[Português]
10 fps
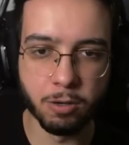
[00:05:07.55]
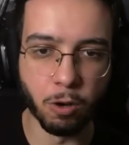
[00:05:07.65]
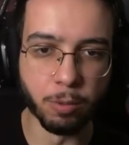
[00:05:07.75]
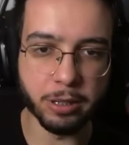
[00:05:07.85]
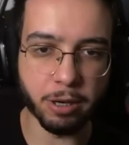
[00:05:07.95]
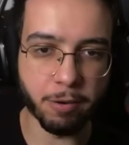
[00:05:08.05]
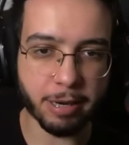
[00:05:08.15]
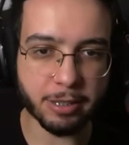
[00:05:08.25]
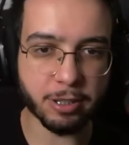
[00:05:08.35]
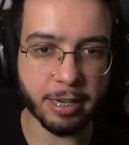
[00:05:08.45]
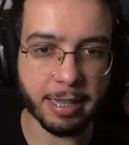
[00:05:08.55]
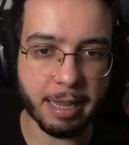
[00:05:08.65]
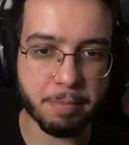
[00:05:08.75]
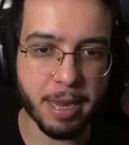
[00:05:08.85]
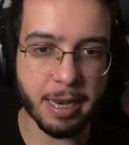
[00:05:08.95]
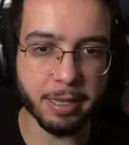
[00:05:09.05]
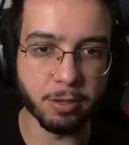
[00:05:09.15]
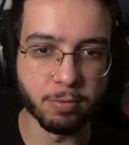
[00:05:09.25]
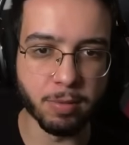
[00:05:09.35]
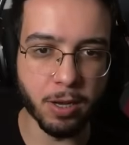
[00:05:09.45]
Como eu acho que isso aqui tá em milha,
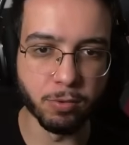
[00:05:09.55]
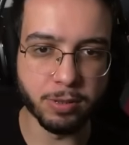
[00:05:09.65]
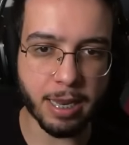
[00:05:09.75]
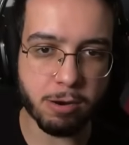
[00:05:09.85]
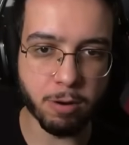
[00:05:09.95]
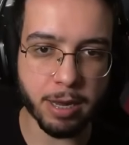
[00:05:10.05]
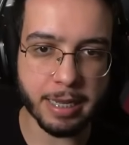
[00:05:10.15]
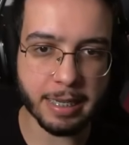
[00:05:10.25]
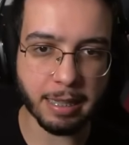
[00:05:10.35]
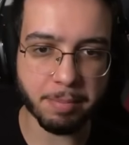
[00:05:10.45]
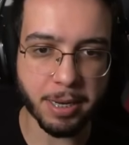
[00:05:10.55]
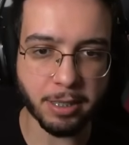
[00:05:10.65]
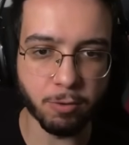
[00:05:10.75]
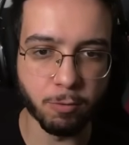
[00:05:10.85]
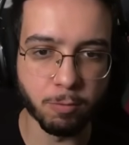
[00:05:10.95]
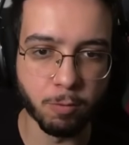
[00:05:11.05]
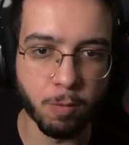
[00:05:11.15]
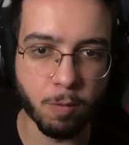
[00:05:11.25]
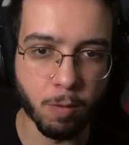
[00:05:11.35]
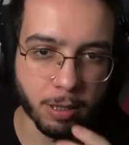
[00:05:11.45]
então eu não sei exatamente
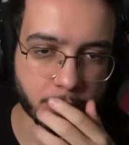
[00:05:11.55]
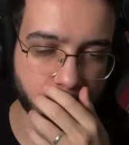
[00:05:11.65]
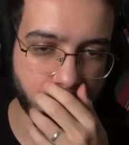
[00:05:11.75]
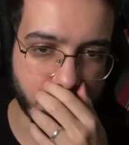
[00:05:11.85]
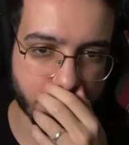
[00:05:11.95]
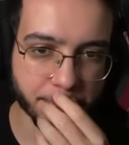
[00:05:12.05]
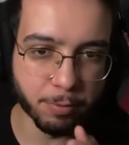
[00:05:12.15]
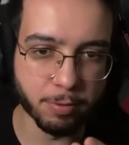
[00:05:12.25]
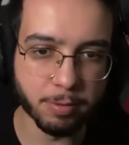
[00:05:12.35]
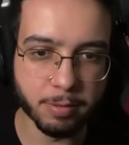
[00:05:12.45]
quanto que é, tipo...